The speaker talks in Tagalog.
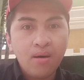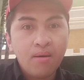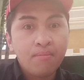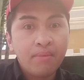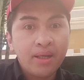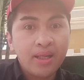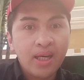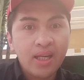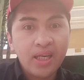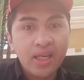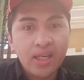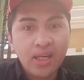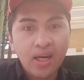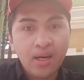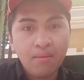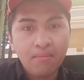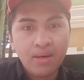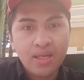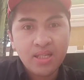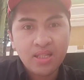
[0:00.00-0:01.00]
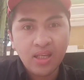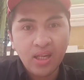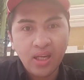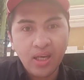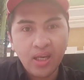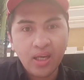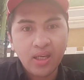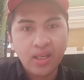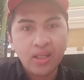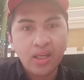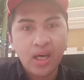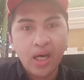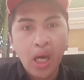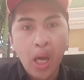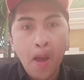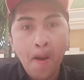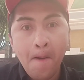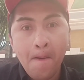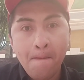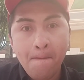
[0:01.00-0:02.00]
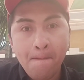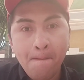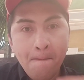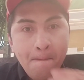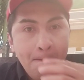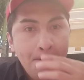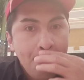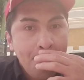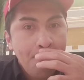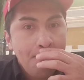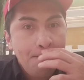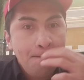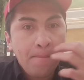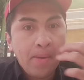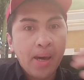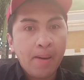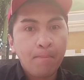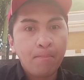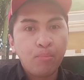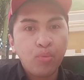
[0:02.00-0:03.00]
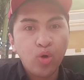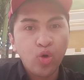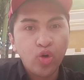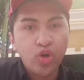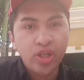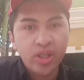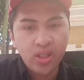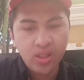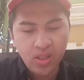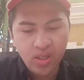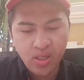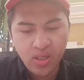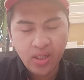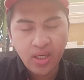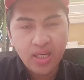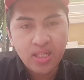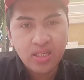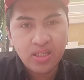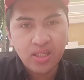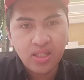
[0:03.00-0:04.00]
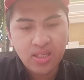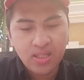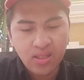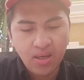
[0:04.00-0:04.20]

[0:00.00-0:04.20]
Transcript: madali kang masilig ng employer kasi